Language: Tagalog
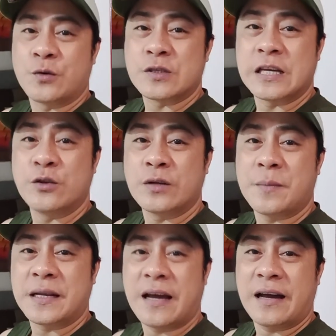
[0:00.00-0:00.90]
kung sino
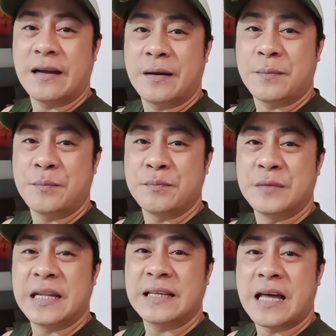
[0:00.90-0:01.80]
naman ang
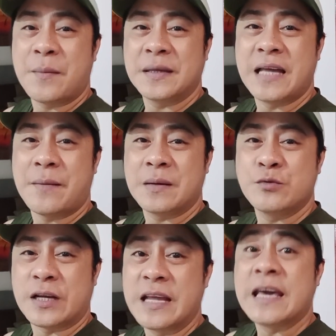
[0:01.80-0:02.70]
dinadamay-damay
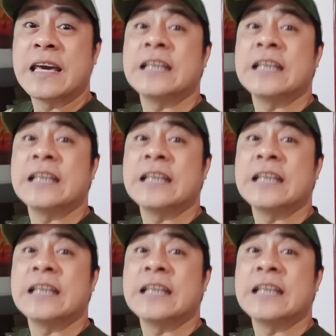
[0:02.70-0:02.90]
mo dyan,